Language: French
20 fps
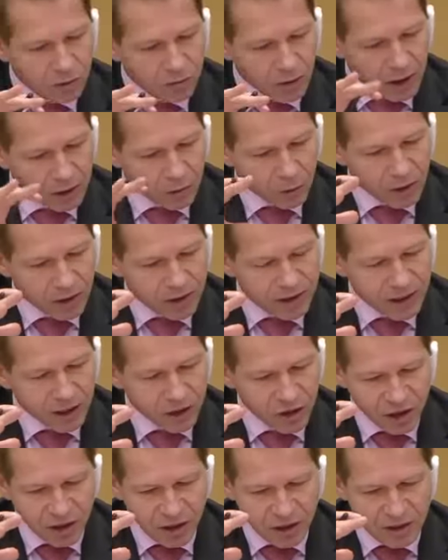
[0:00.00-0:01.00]
le, voilà, donc
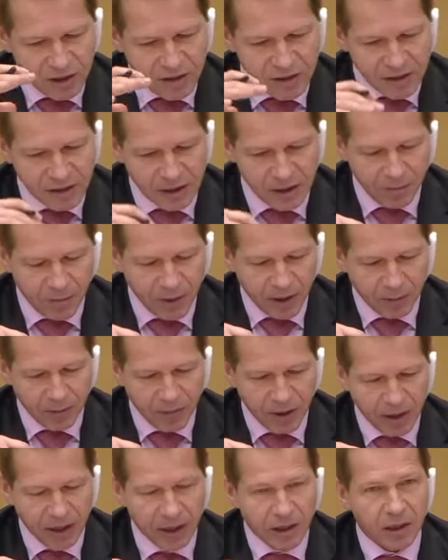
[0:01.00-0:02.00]
l'énergie, c'est ce qui
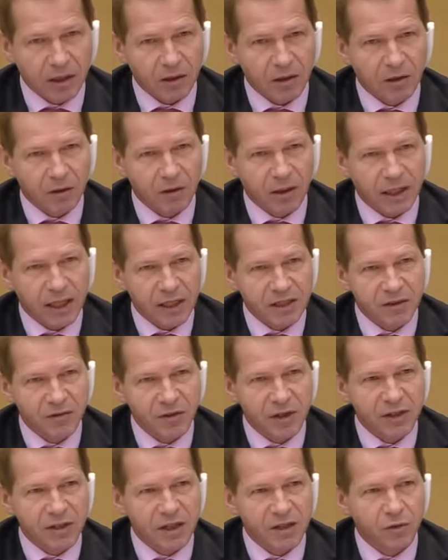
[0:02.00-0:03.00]
permet euh, à la
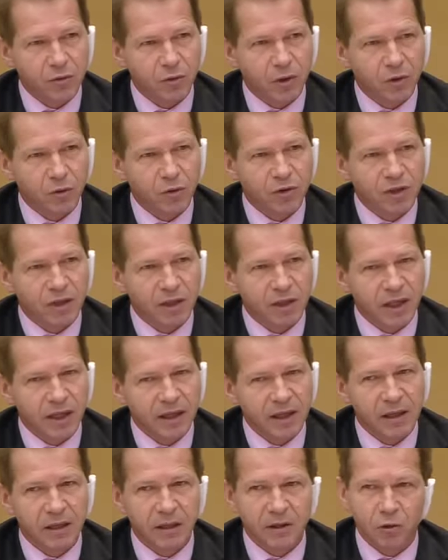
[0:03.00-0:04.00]
civilisation
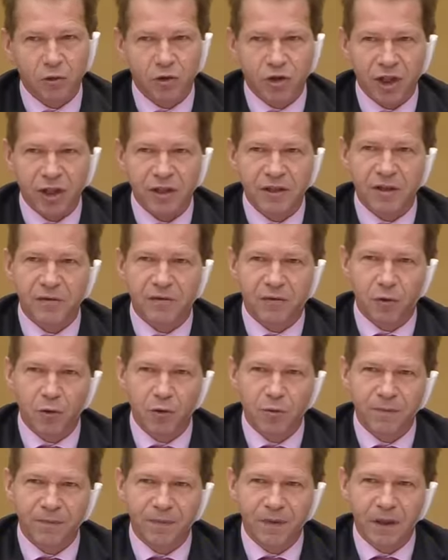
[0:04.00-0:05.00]
industrielle de gérer ses
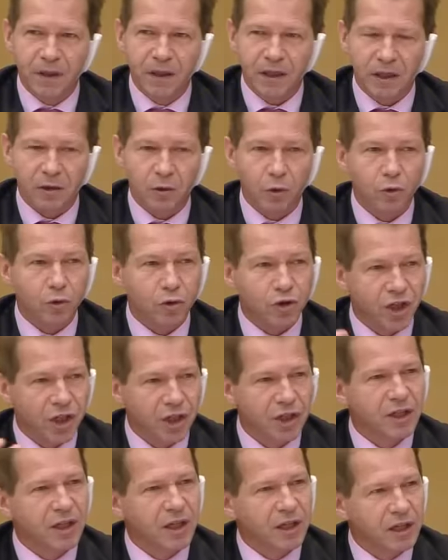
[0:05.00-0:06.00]
flux, et donc de
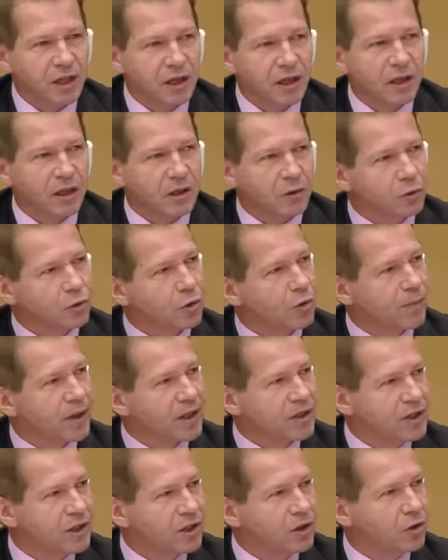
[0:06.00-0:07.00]
gérer derrière la
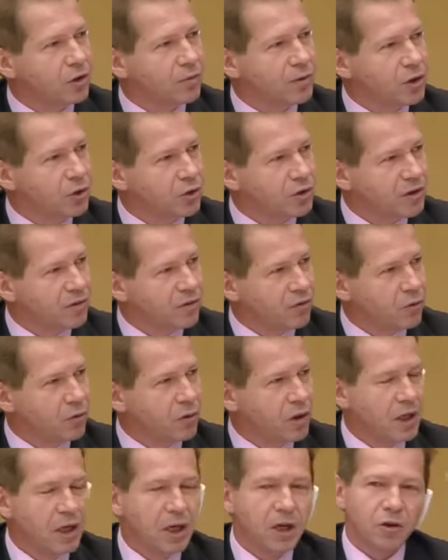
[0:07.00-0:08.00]
contrepartie économique de ces
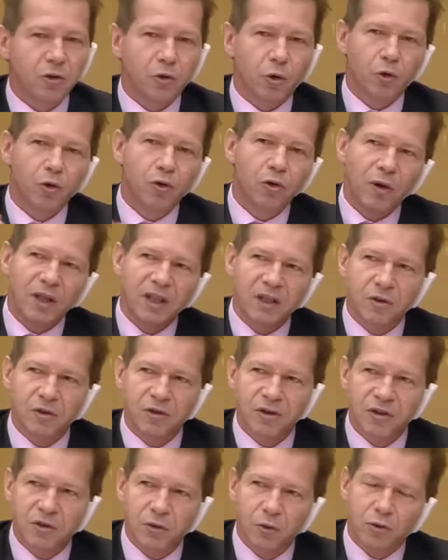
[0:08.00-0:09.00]
flux. Donc une loi de
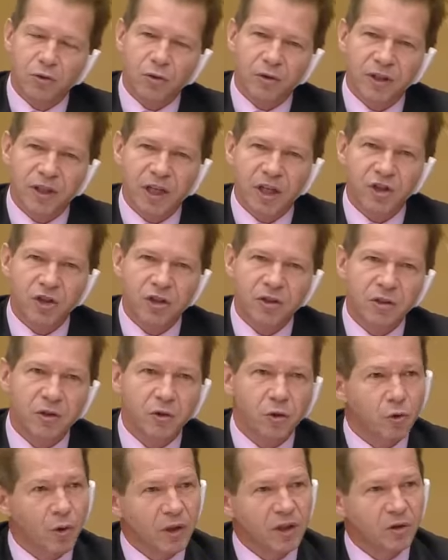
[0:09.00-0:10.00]
transition sur l'énergie,
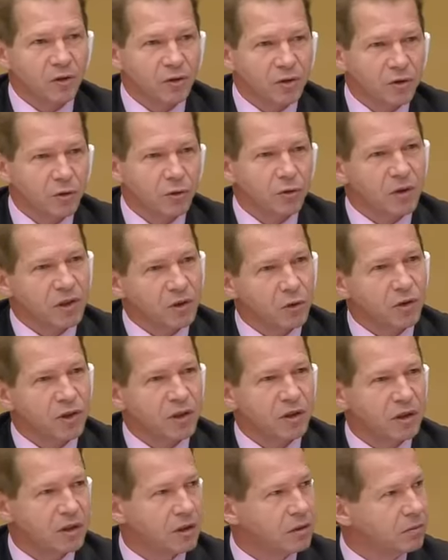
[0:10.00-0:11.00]
c'est une loi de transition sur la
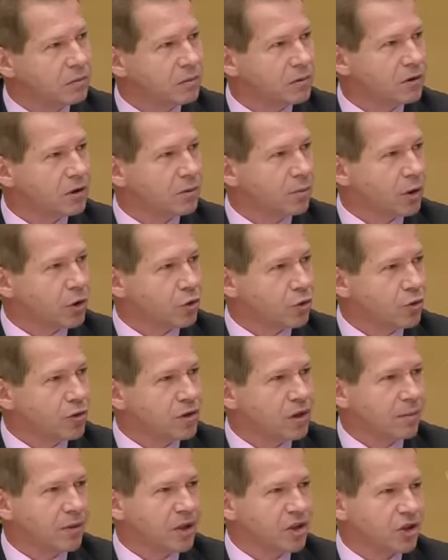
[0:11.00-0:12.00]
société. C'est pas
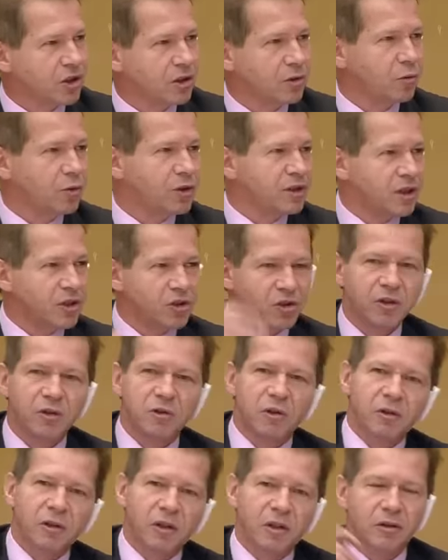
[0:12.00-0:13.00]
juste un machin où il s'agit
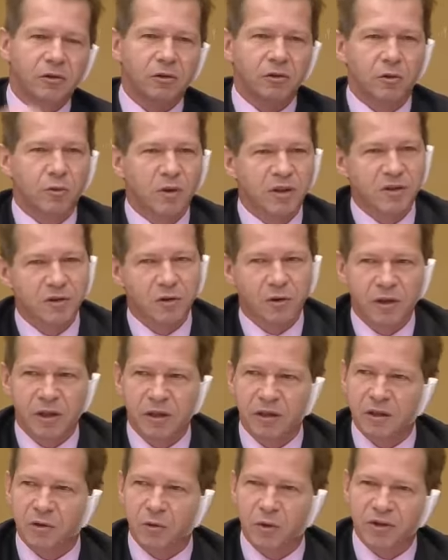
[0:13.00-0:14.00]
de donner euh, trois
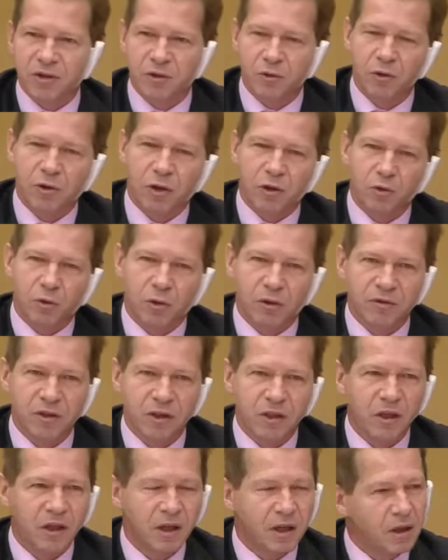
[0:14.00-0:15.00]
éoliennes à trois élus qui en ont
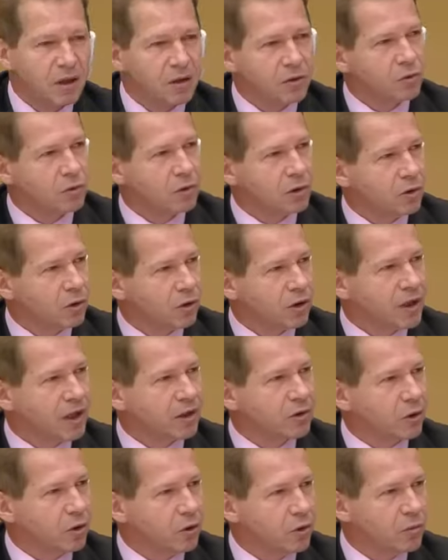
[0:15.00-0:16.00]
envie ou euh, deux
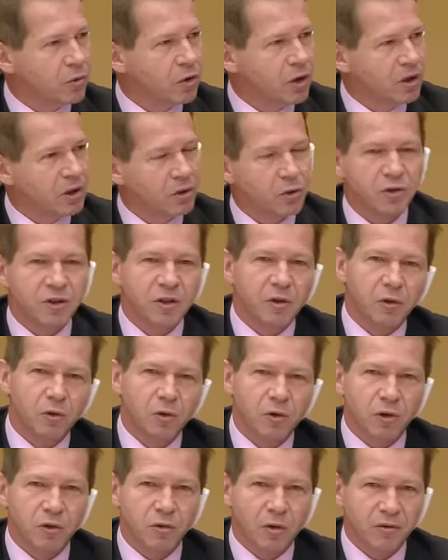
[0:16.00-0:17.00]
réacteurs de moins à deux
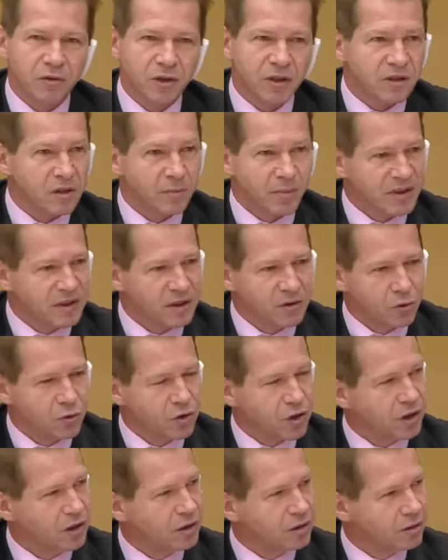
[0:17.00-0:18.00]
écolos qui en ont envie. C'est pas ça le
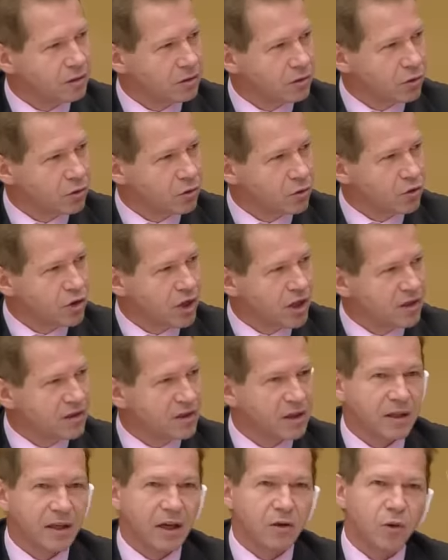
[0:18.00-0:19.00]
sujet. Le sujet,
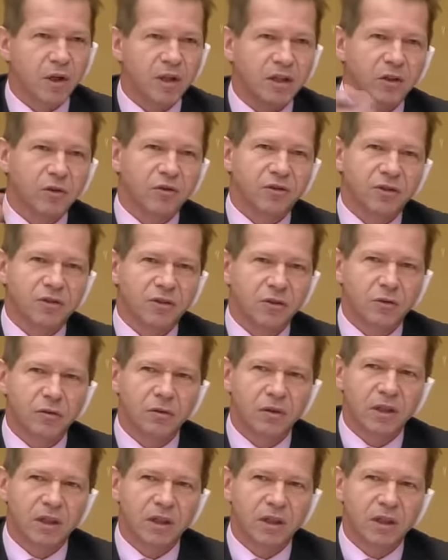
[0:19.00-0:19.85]
c'est que la loi de transition,